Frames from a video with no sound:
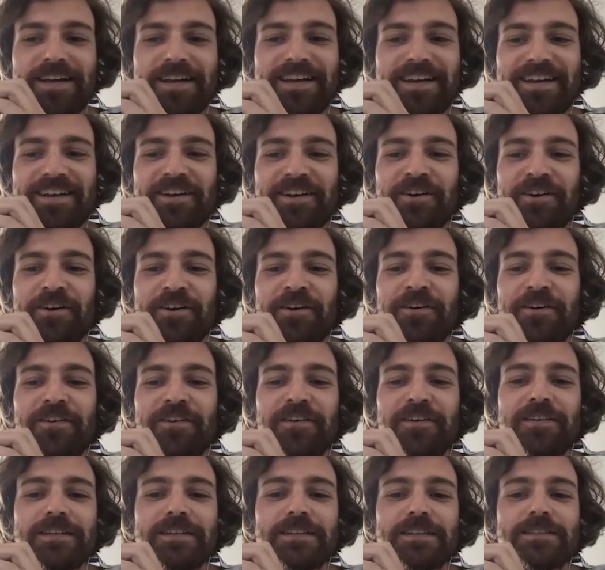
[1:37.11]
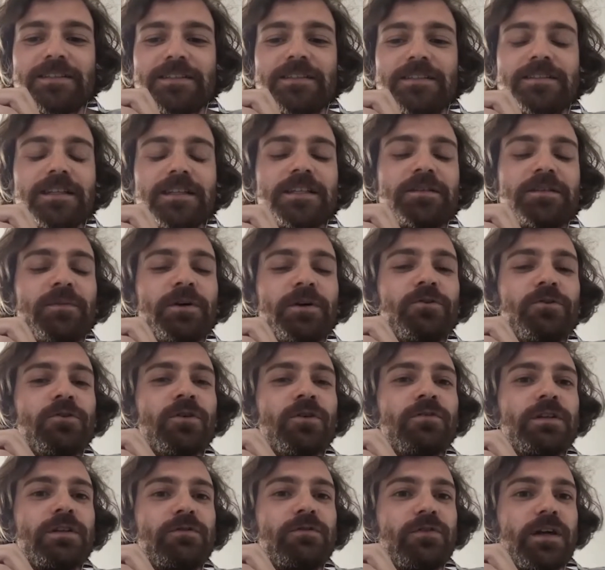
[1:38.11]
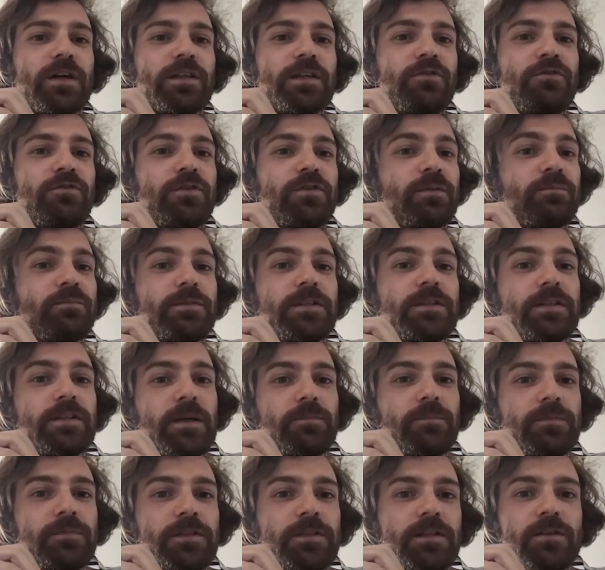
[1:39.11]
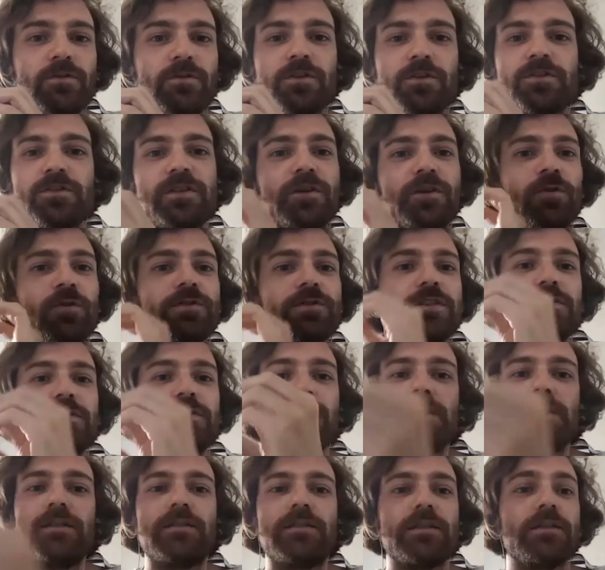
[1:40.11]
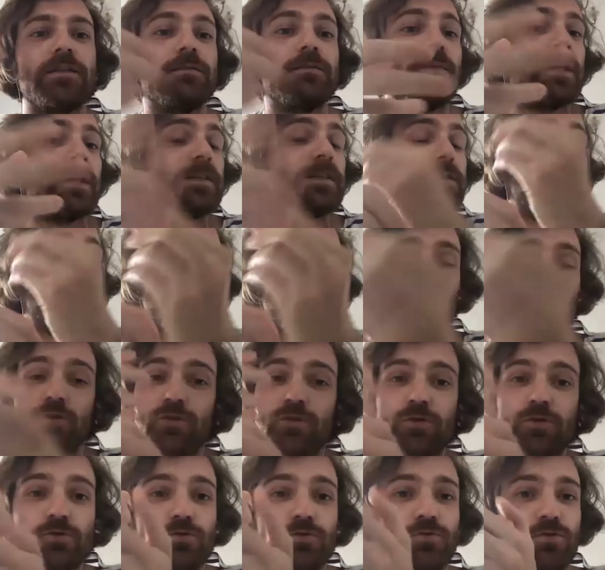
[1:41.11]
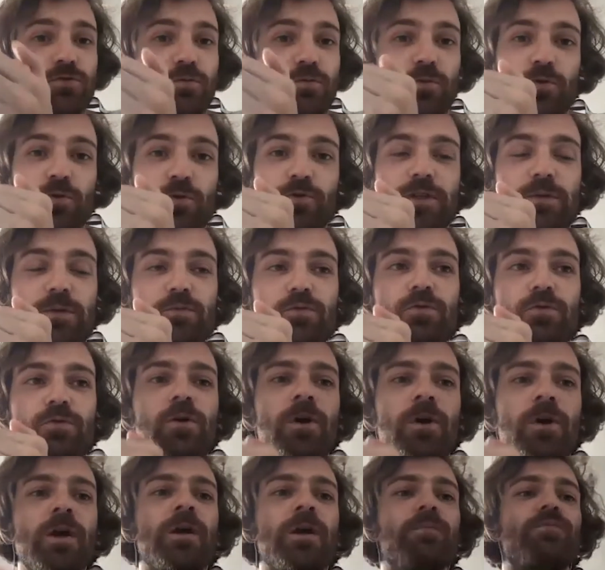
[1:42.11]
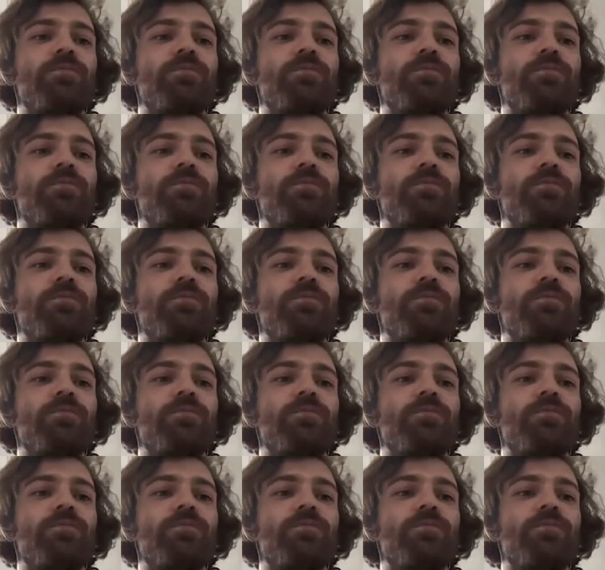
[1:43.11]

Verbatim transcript: Et, c'est ça qui m'a donné envie de faire des films petit à petit, en essayant d'imiter bah, Tim Burton justement au début,